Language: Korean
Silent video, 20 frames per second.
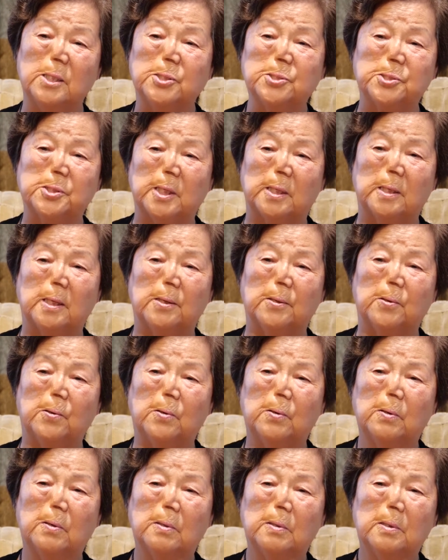있잖아요.
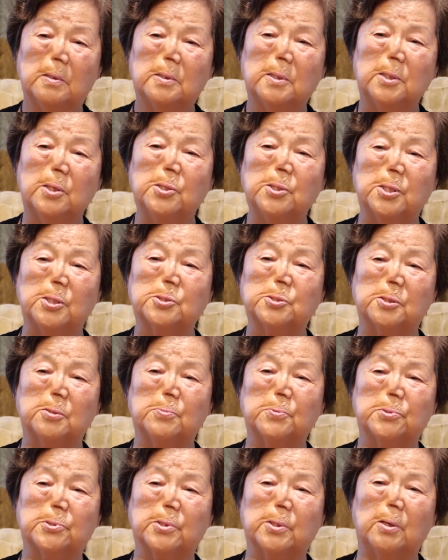예. 그
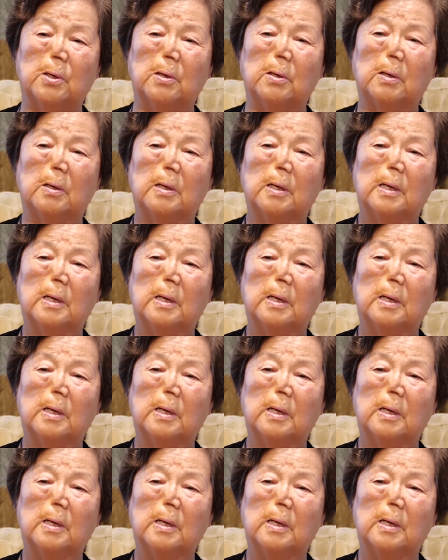어려서부터.